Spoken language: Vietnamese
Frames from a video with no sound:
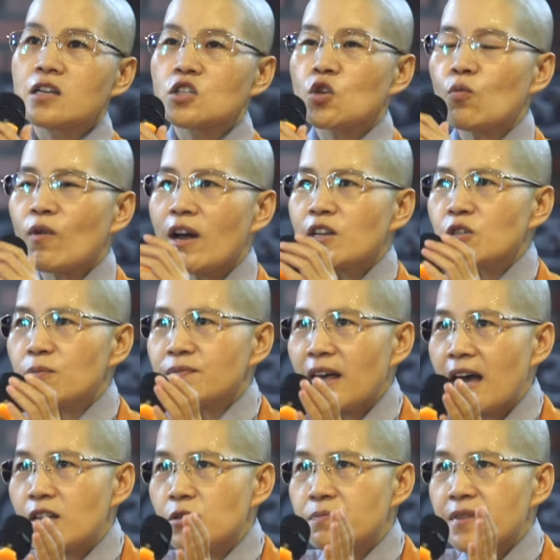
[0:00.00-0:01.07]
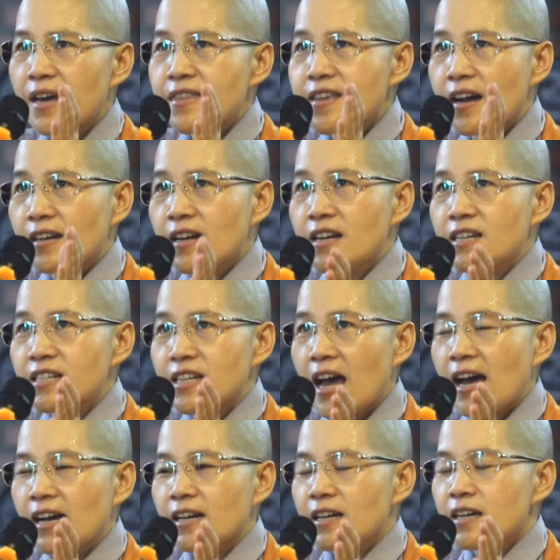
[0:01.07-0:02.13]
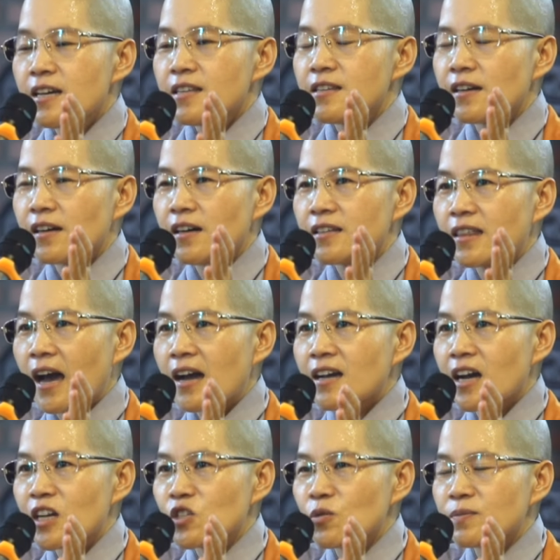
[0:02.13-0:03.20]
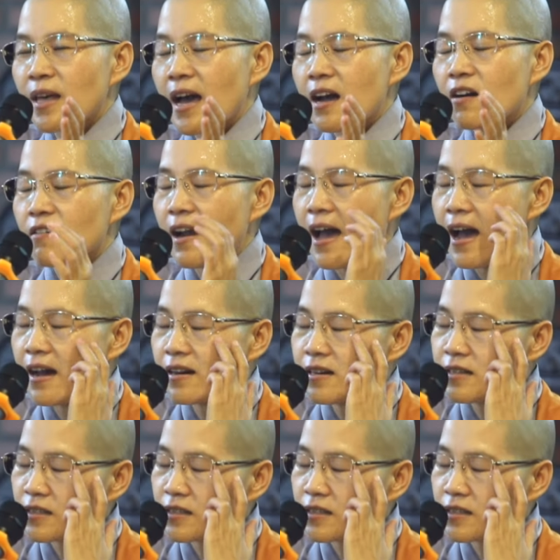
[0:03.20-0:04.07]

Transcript: xung quanh chúng ta chúng ta nhận định rằng những người thân cần chúng ta có đáng